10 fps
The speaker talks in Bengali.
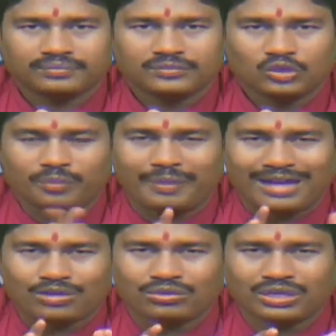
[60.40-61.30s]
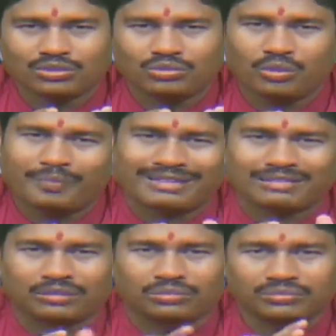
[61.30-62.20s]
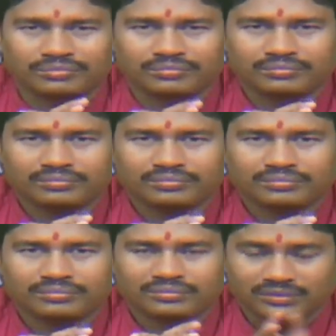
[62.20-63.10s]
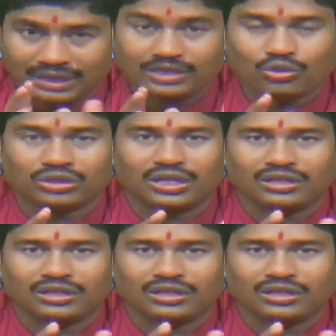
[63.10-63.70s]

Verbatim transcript: এই ভাগ্য টাগ্যগুলো বাদ দাও তাদের কথা